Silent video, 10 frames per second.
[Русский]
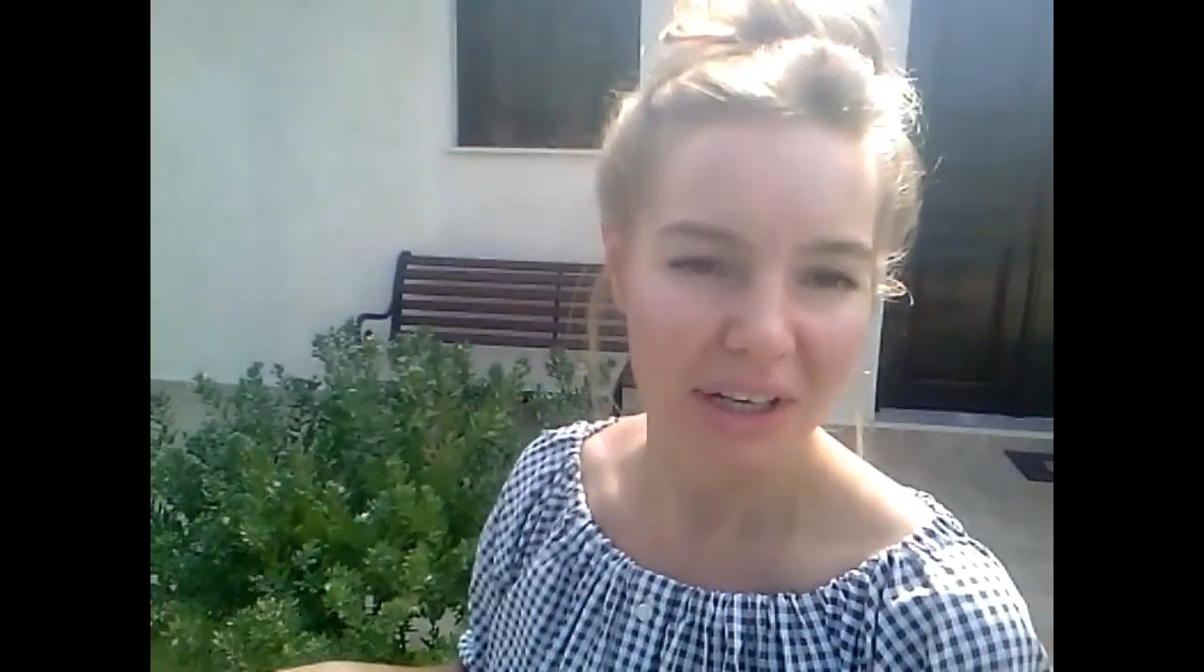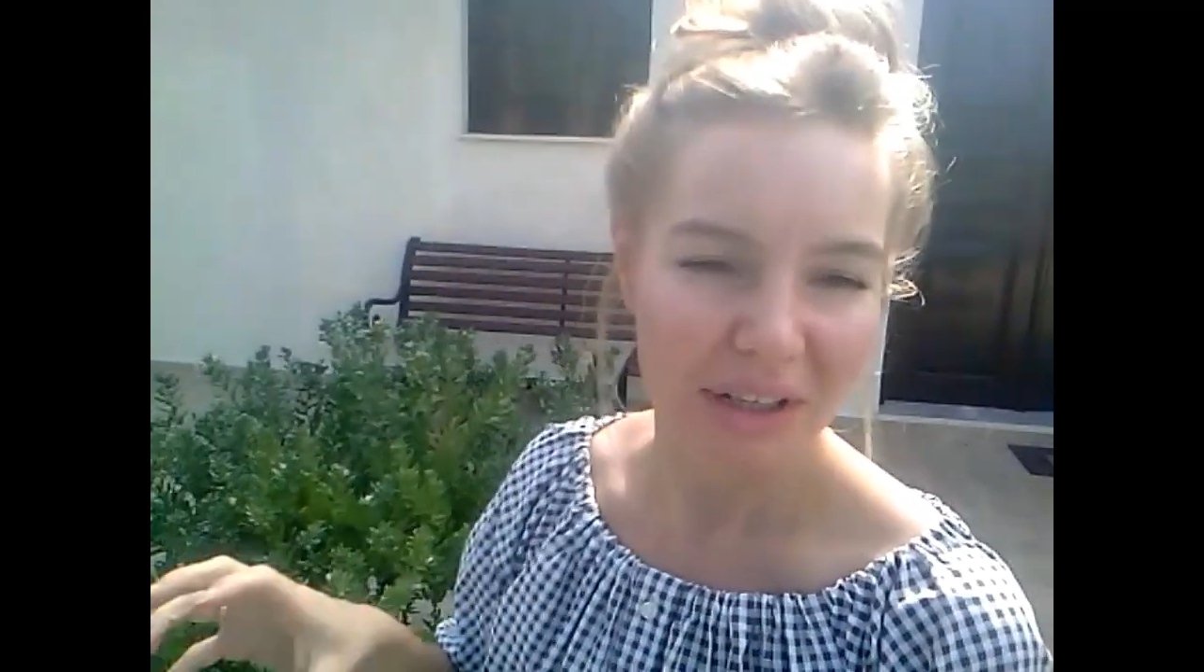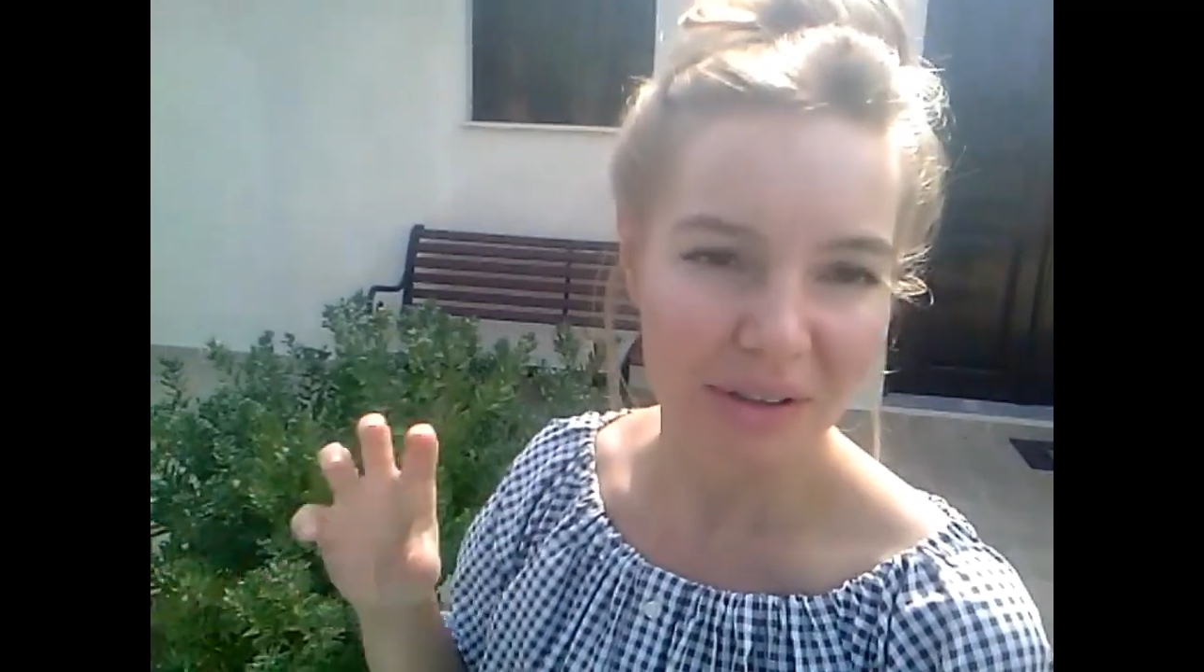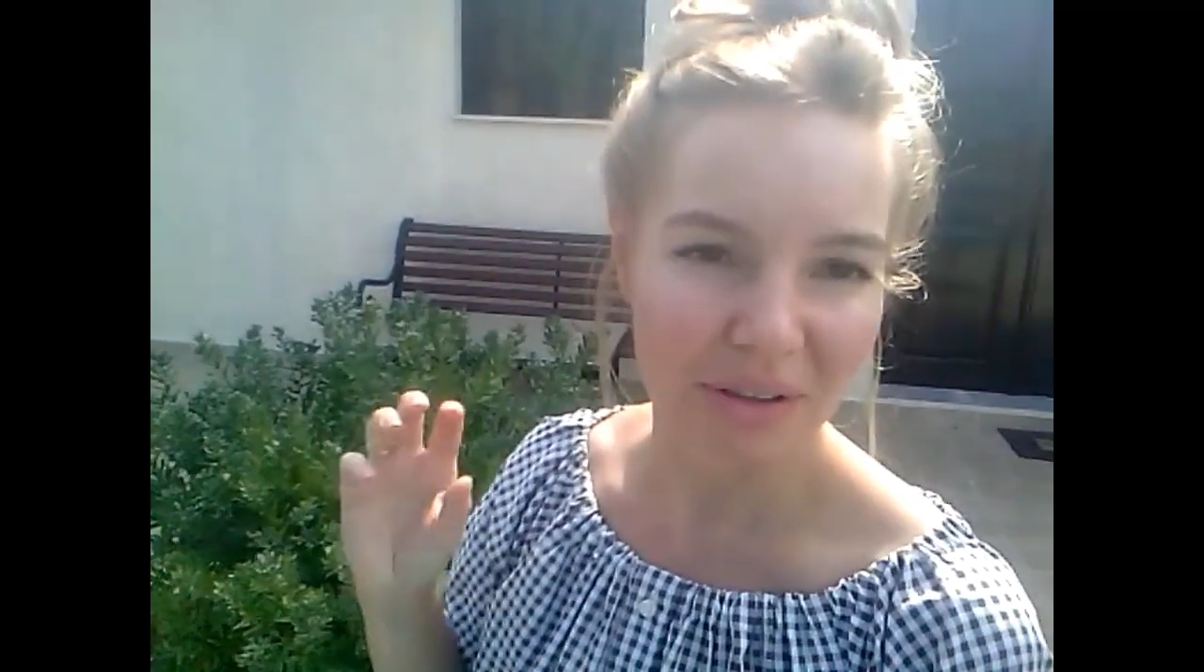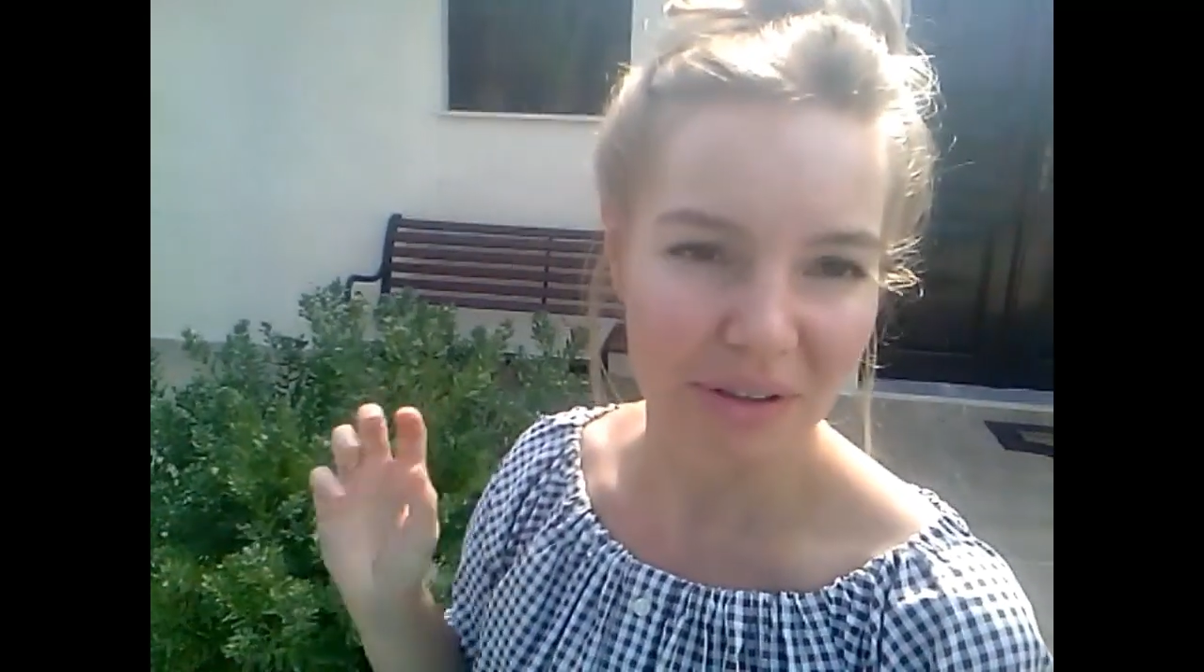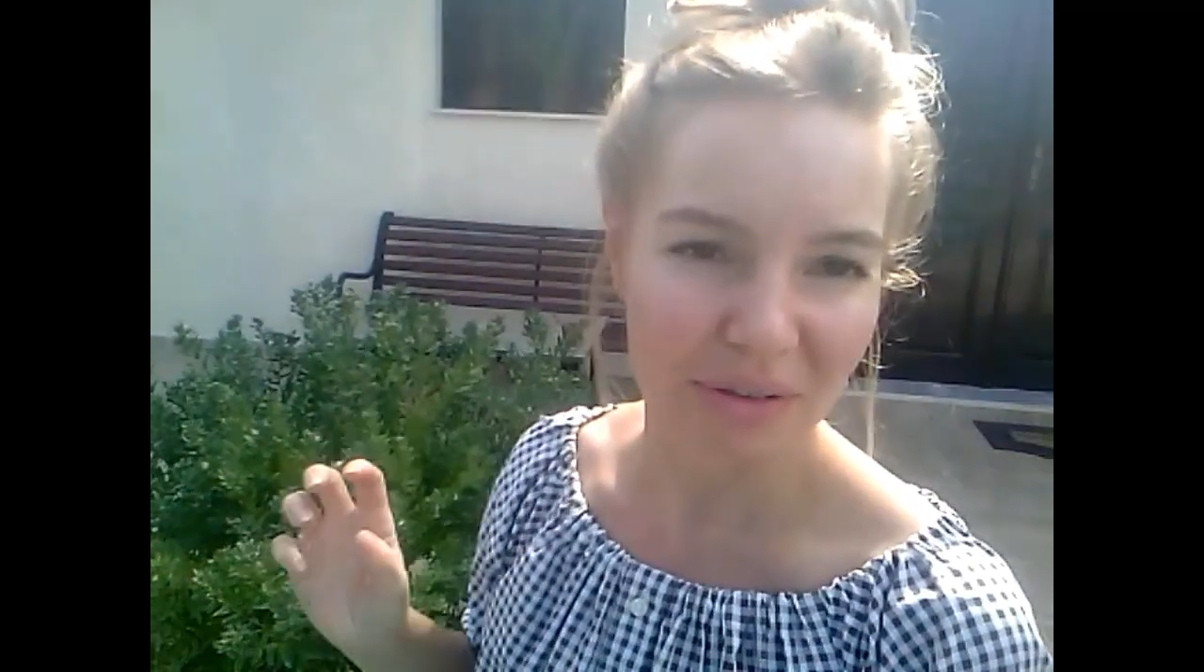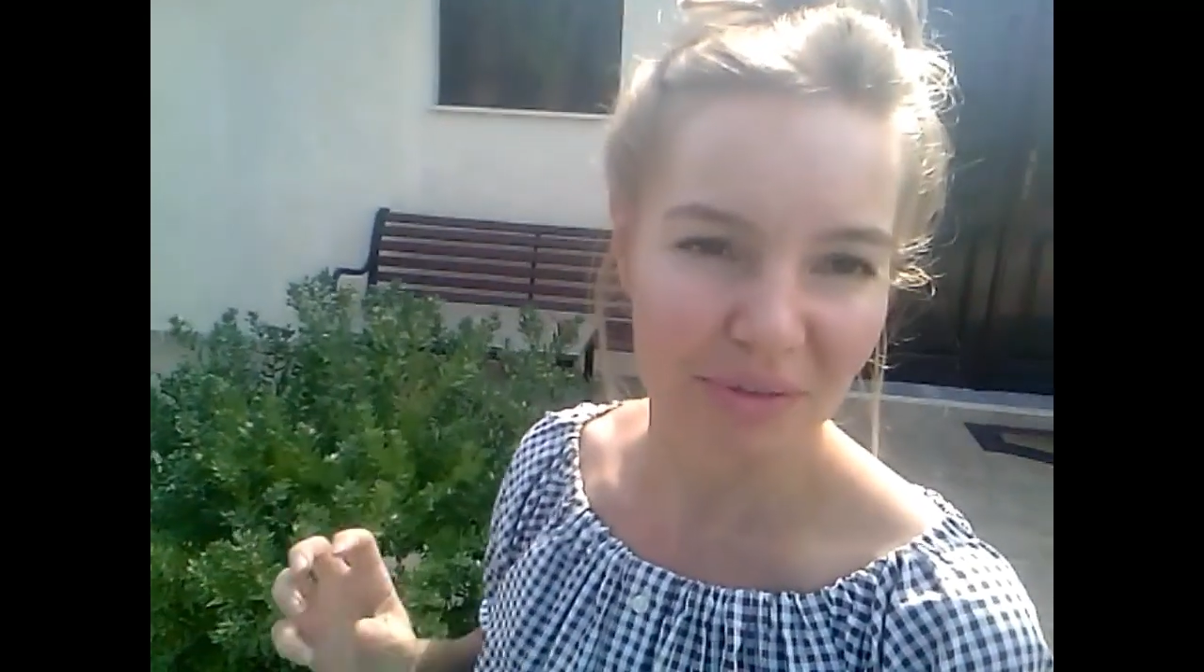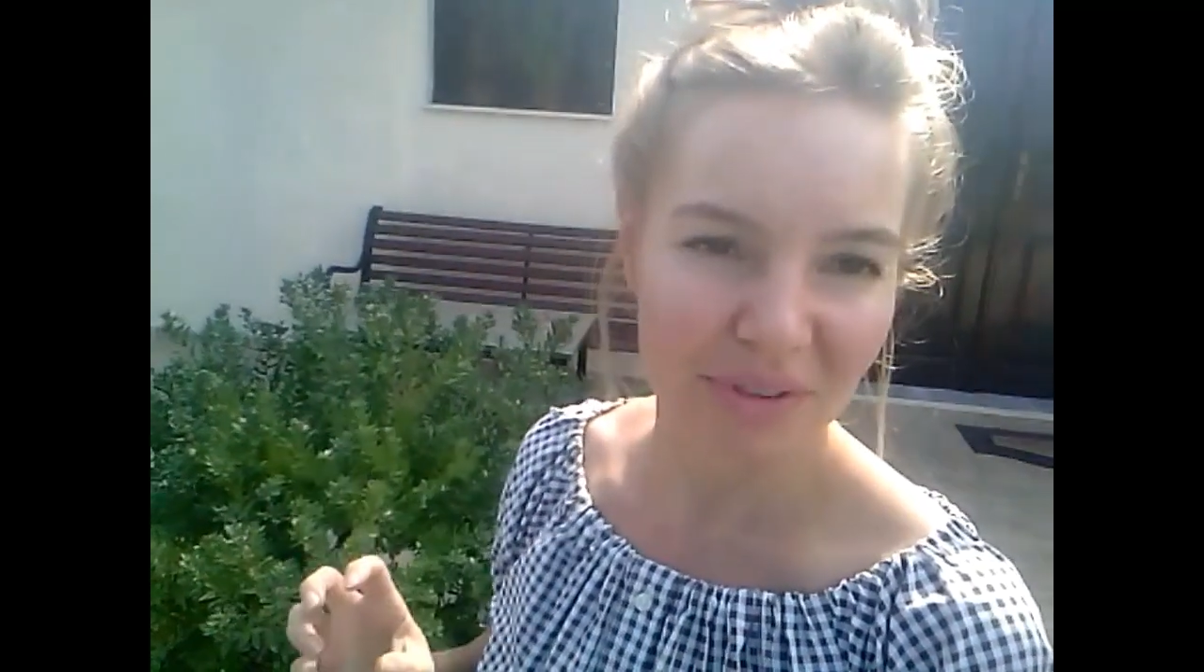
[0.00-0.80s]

э,